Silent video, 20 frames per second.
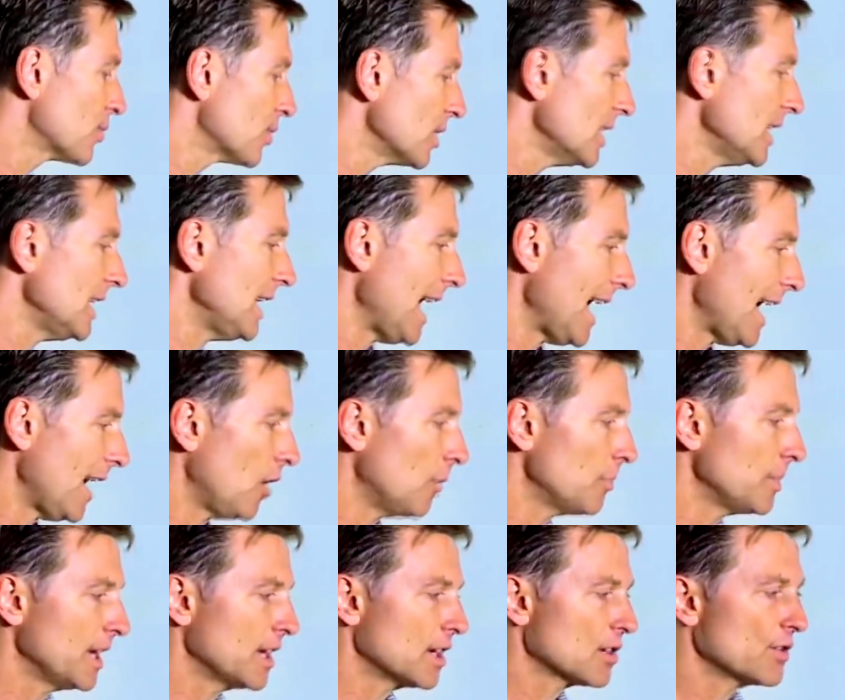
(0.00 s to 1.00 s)
но они
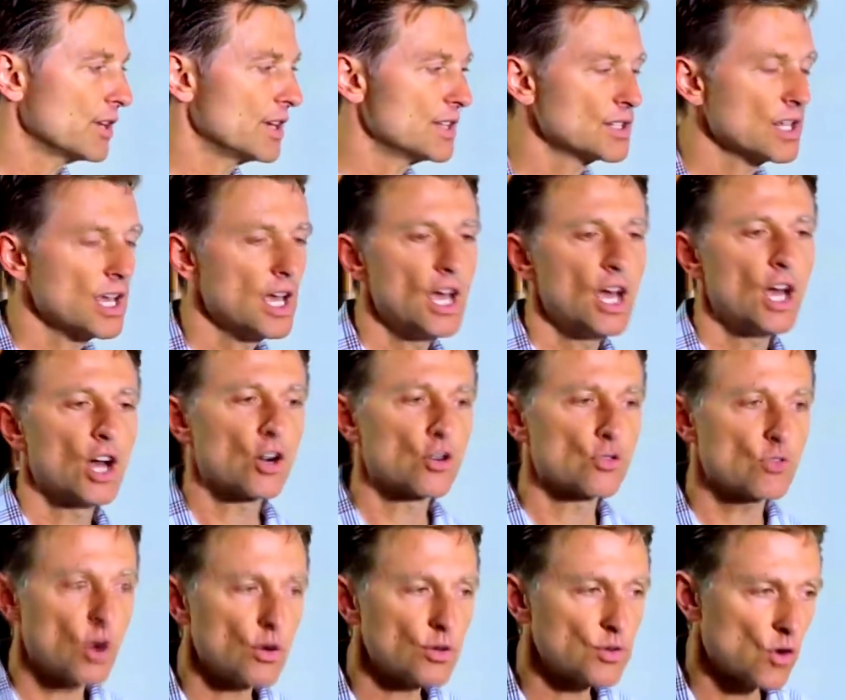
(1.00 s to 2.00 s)
стимулируют гормон
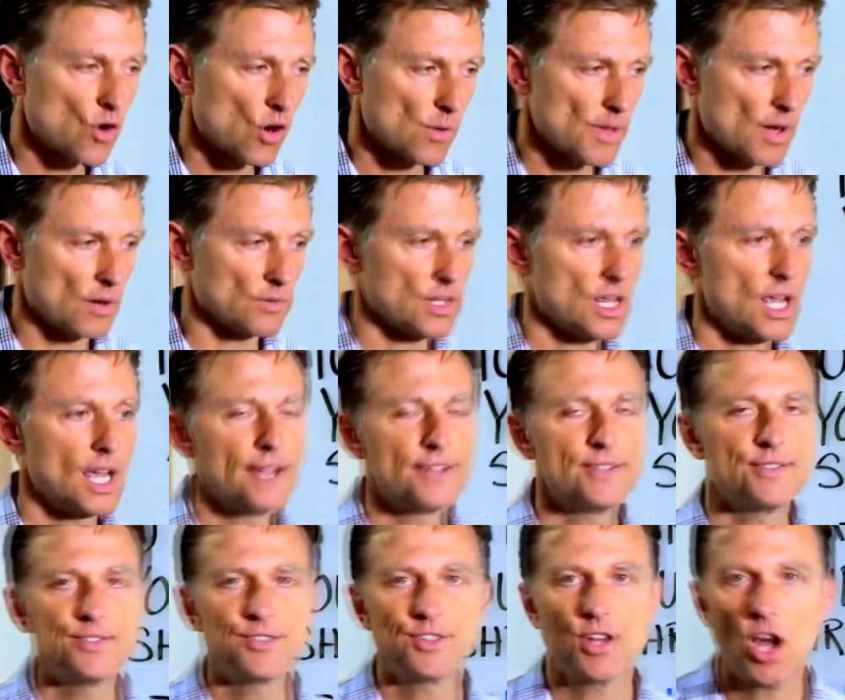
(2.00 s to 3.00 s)
роста,
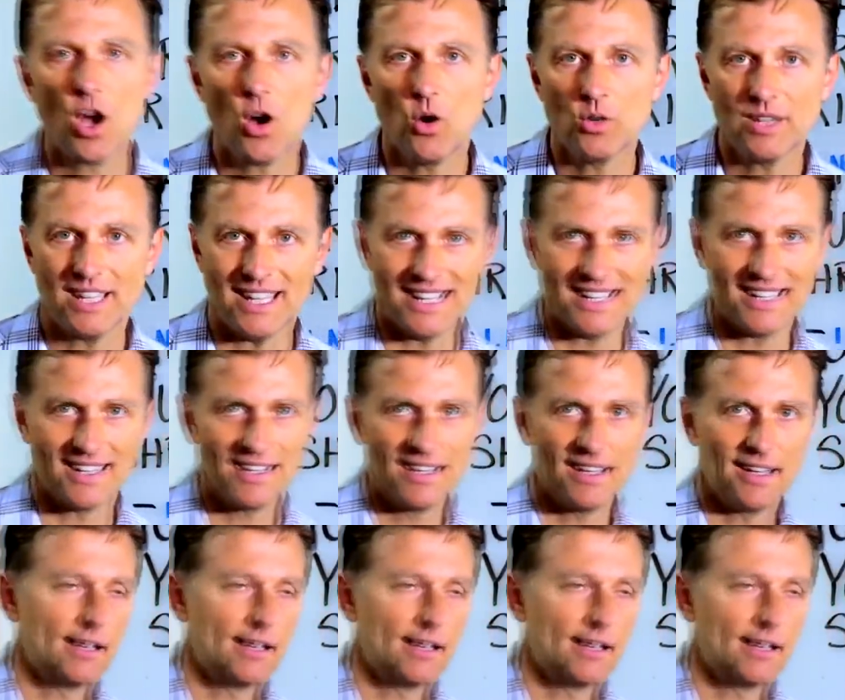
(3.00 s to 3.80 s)
тонизируют мышцы